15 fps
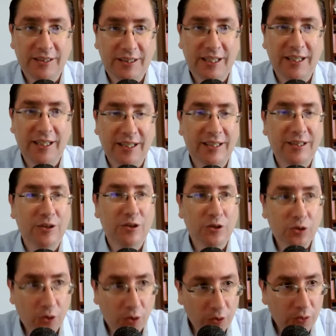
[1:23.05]
tiene
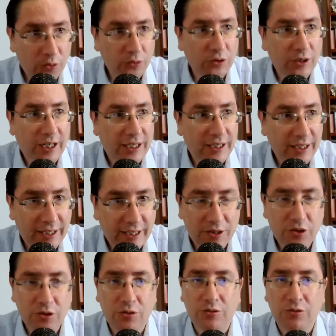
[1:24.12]
todo el
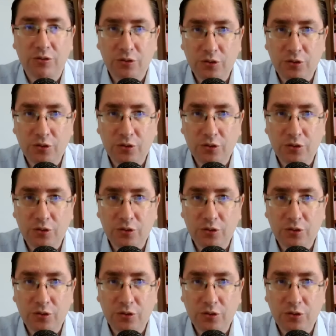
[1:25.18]
derecho,